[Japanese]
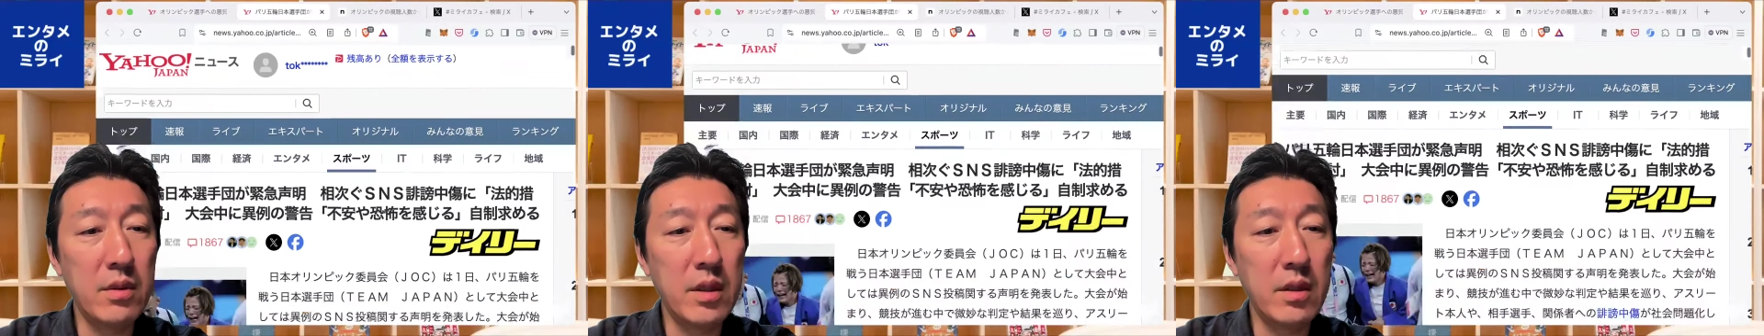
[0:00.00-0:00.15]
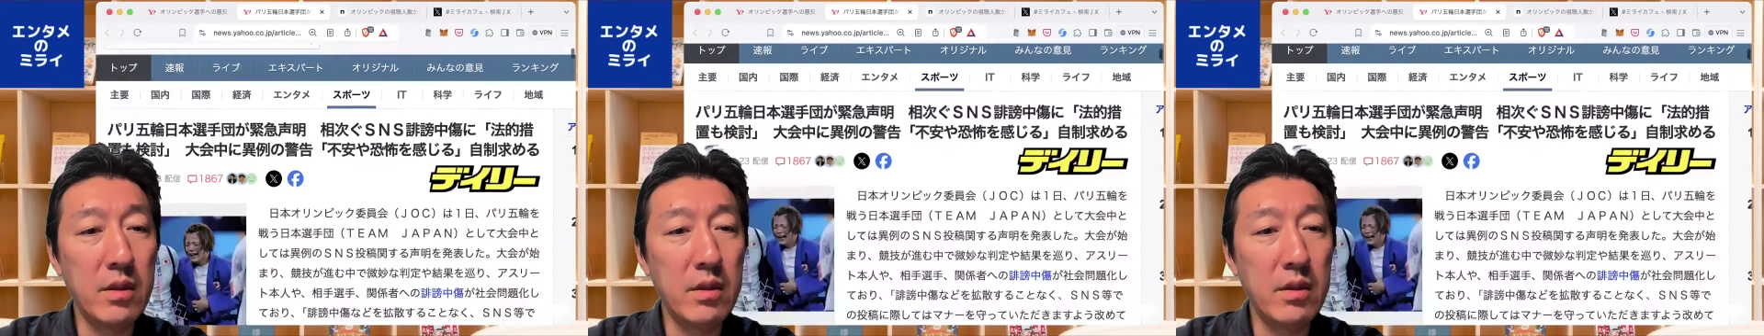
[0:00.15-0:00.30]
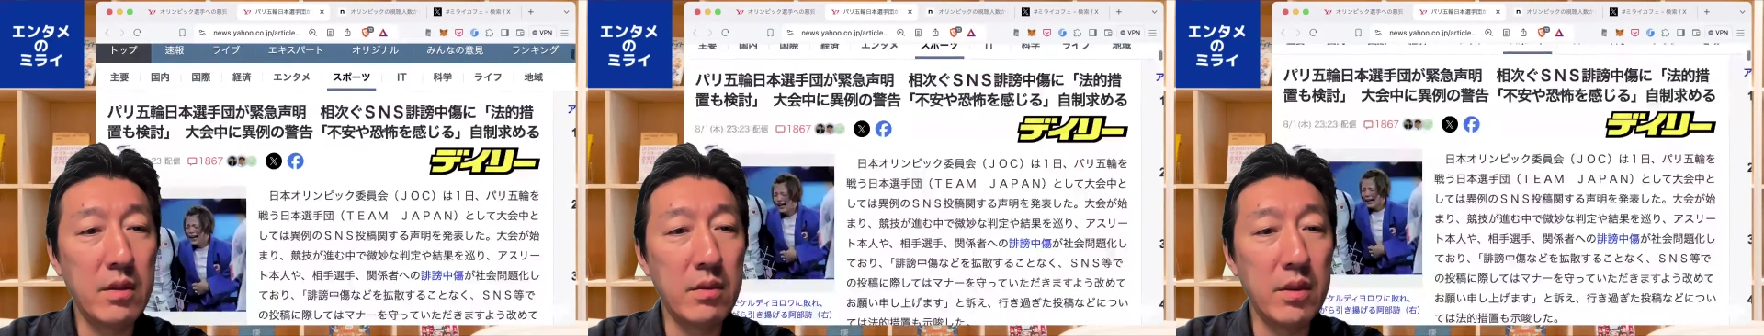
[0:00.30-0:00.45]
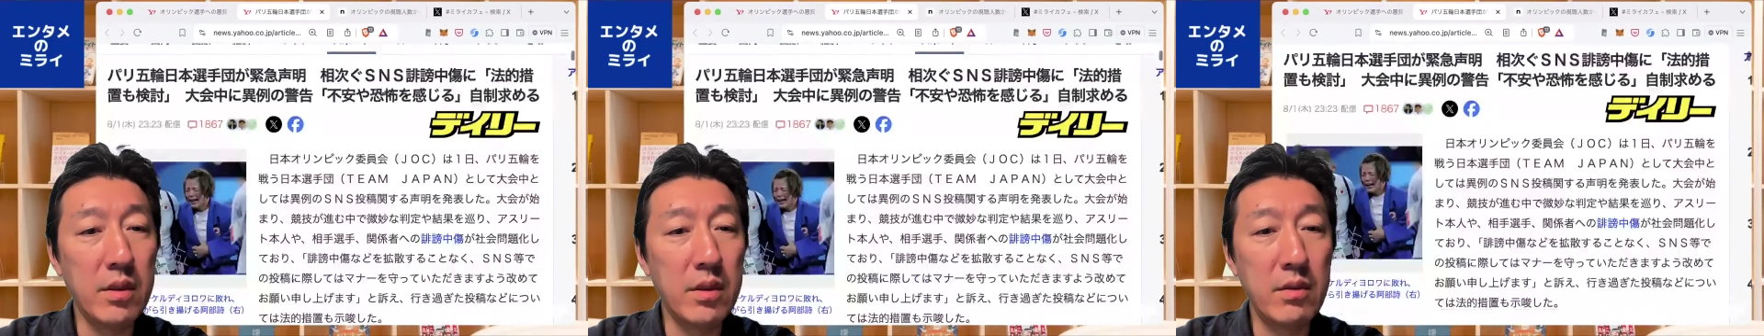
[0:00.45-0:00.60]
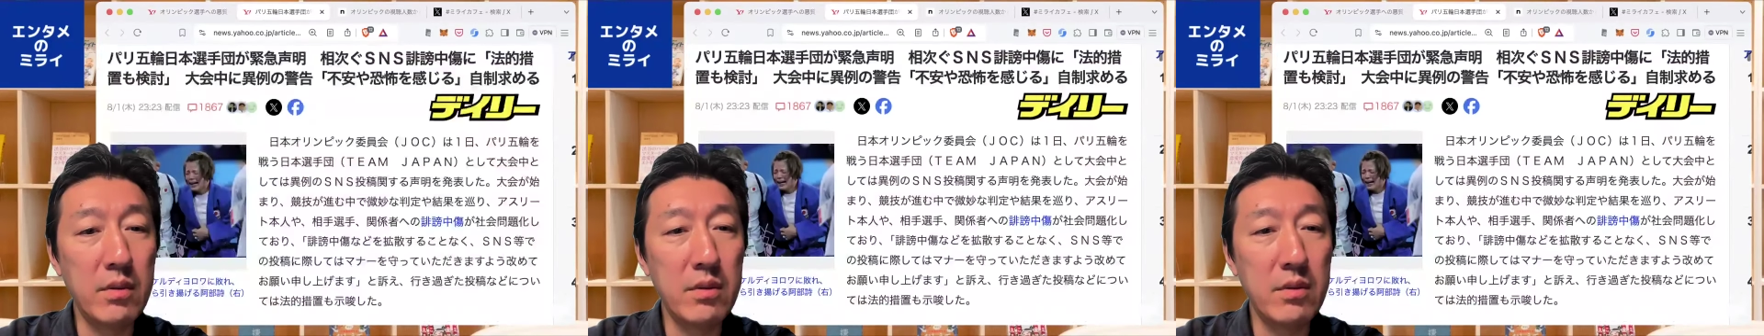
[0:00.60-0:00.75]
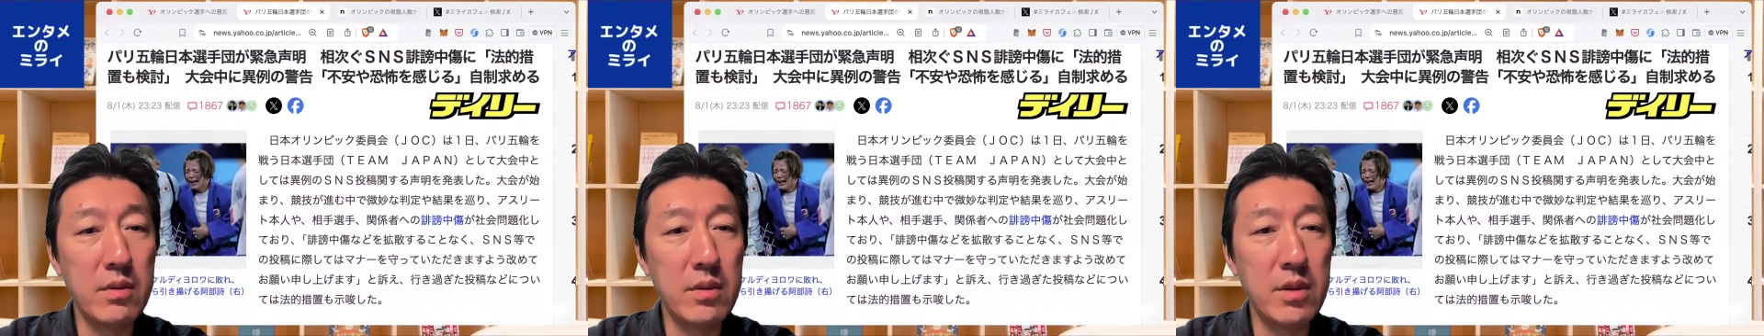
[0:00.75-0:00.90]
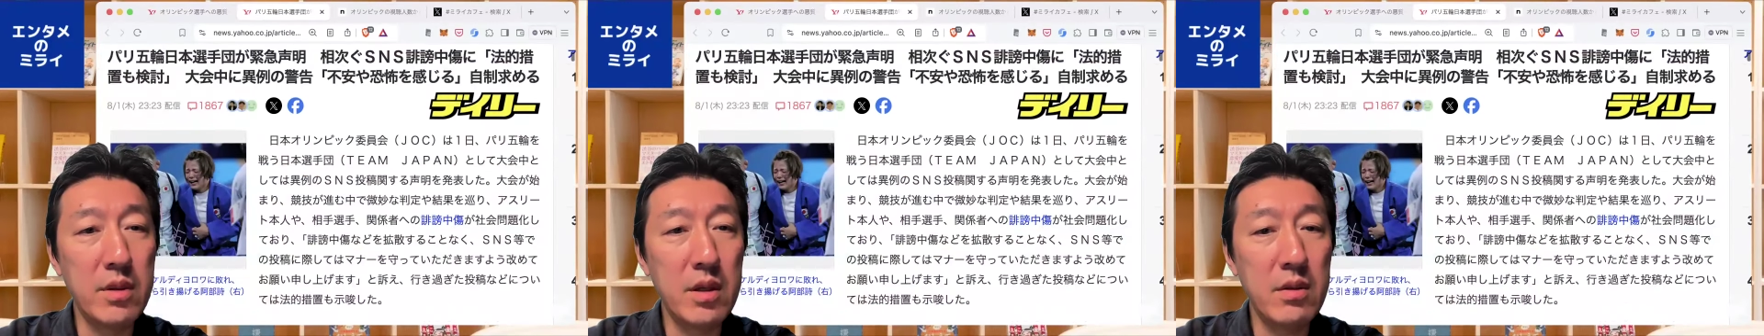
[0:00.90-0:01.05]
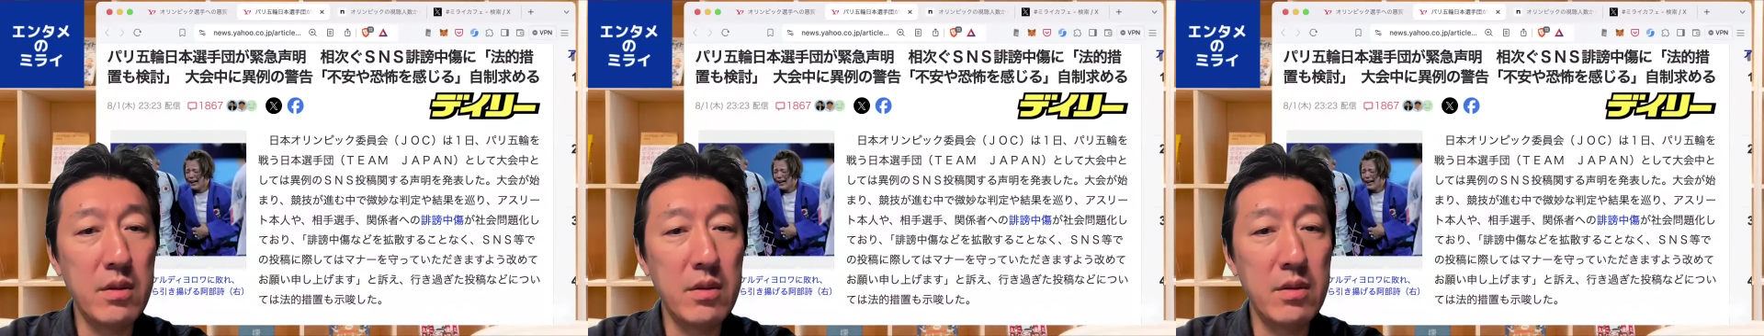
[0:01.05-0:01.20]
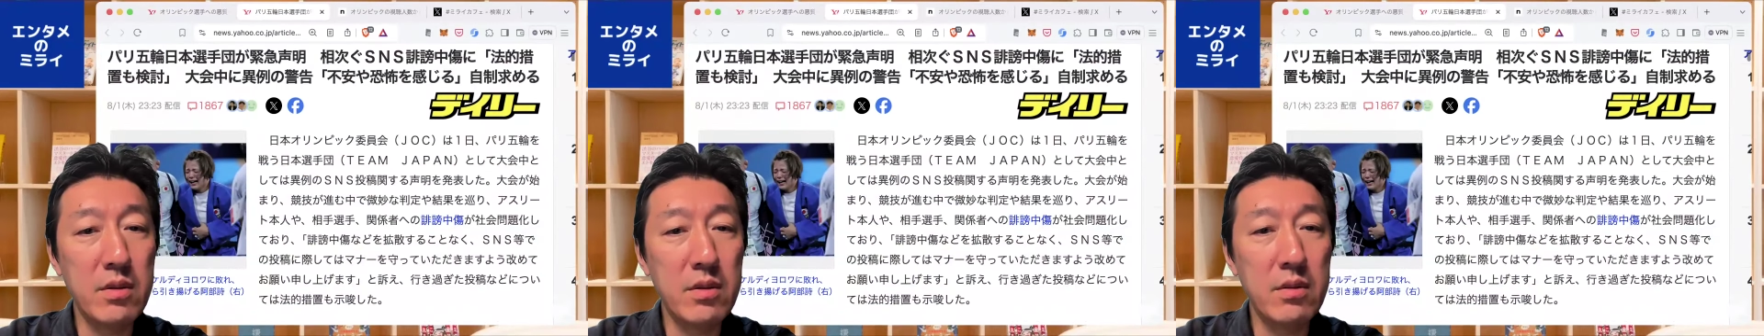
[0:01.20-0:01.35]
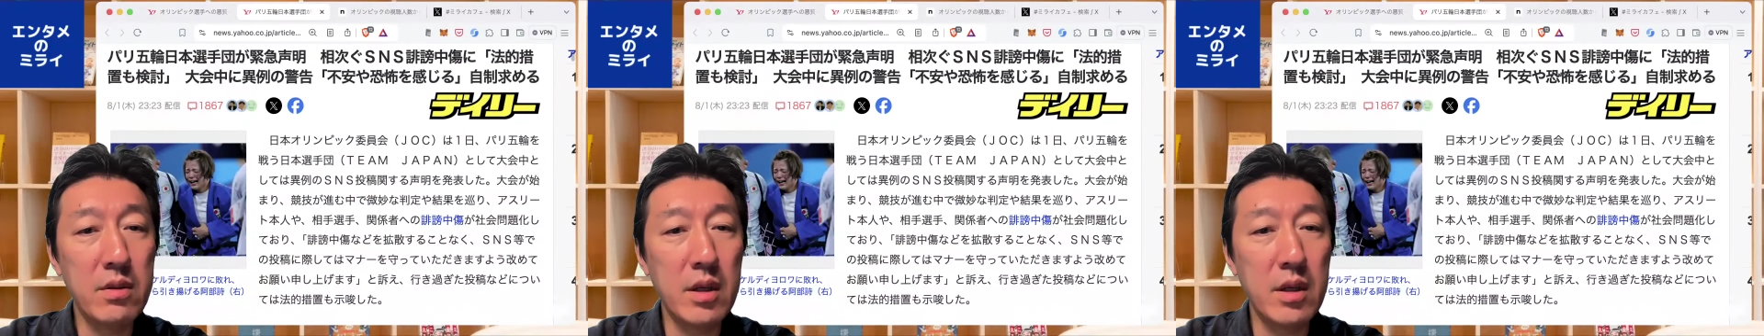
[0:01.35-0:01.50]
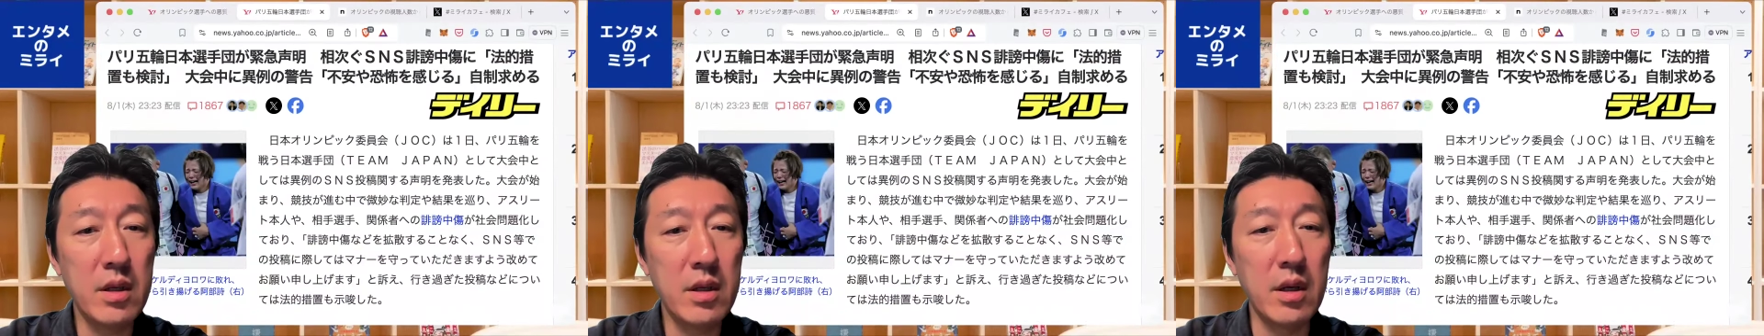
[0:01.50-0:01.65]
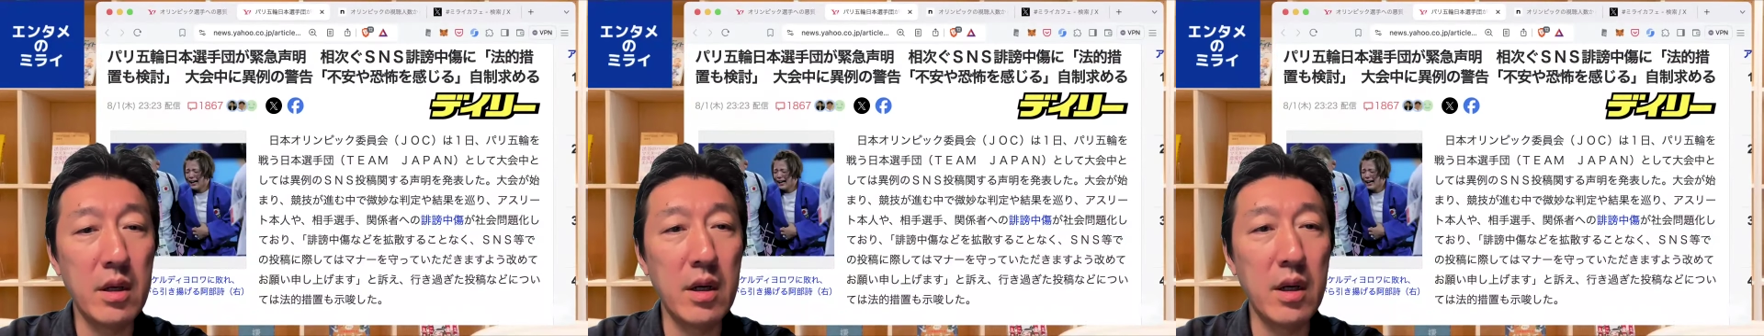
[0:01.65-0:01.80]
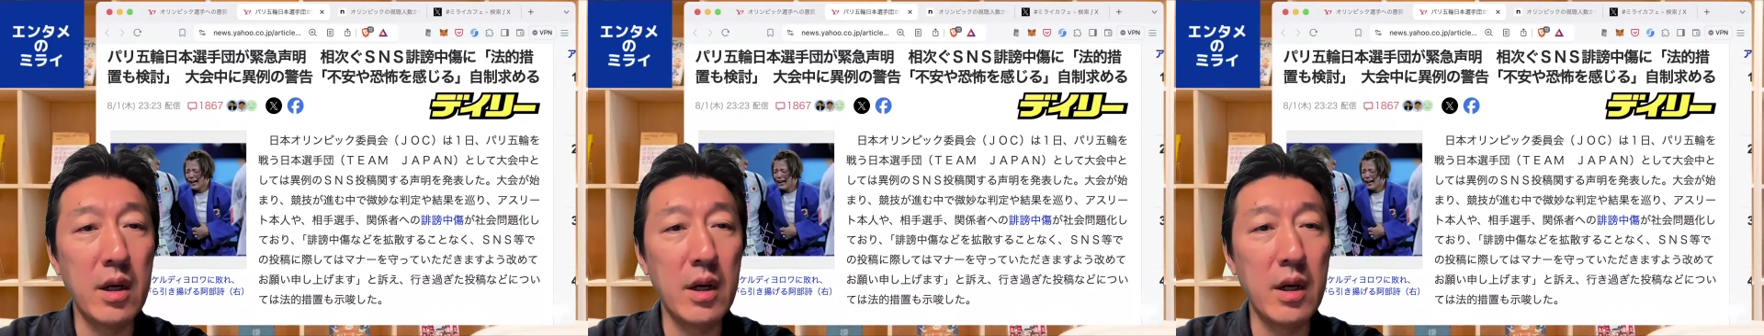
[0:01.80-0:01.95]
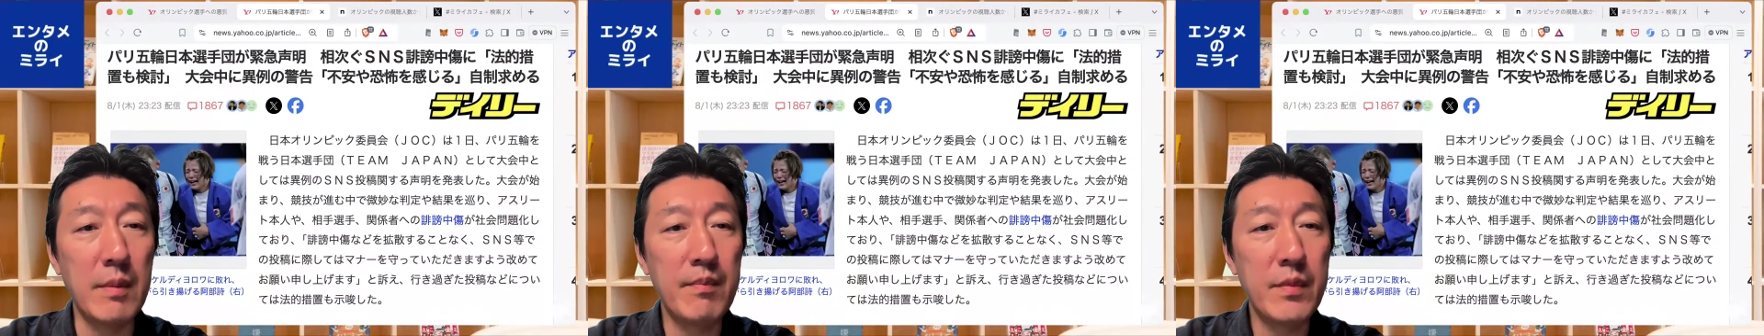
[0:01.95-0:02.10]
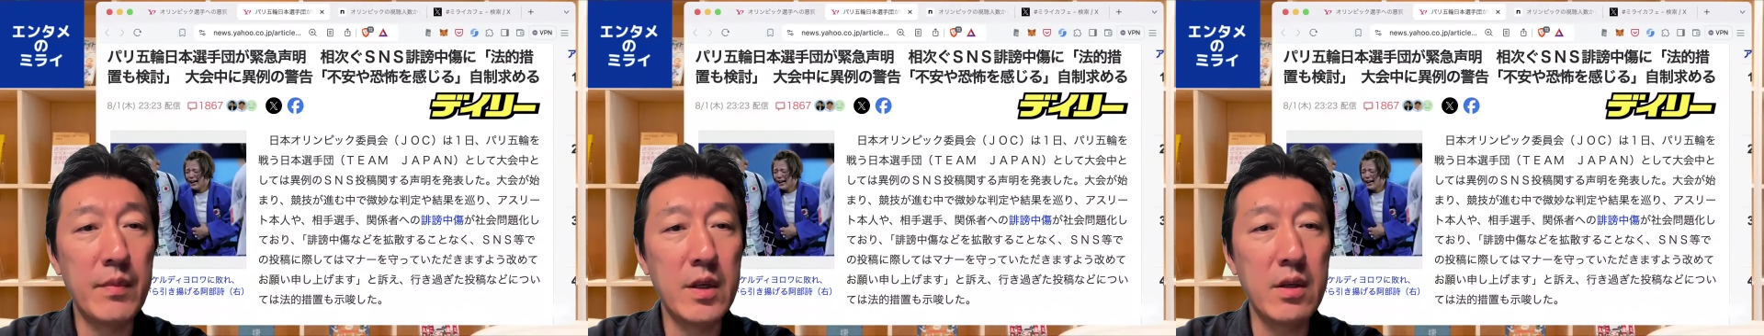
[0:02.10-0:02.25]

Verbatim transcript: 輪の日本選手団が